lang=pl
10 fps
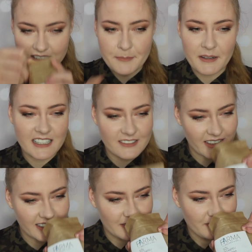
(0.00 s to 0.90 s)
Zapach
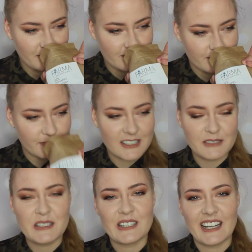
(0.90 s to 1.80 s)
jest fajny,
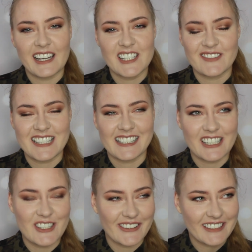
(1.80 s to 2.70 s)
bardzo mi się kojarzy właśnie
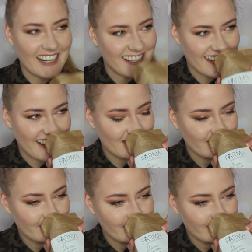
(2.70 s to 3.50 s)
tak świątecznie.